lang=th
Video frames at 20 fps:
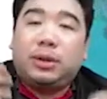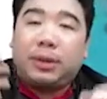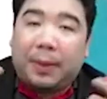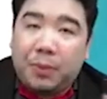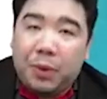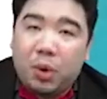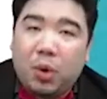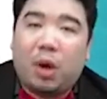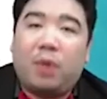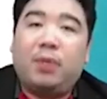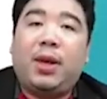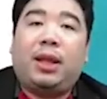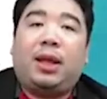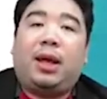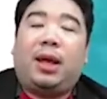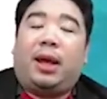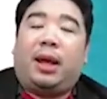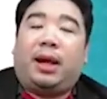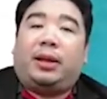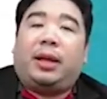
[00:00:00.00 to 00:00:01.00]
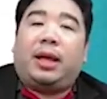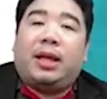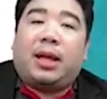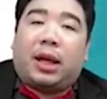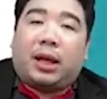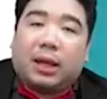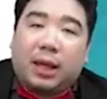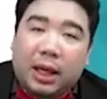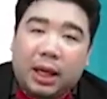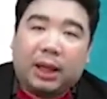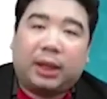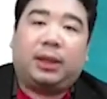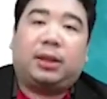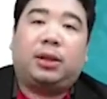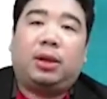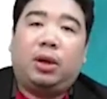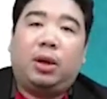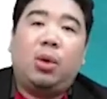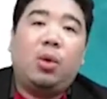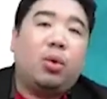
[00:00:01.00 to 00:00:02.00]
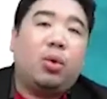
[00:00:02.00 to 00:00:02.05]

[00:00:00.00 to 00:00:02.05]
จำนวนวิธีที่จะเกิดลู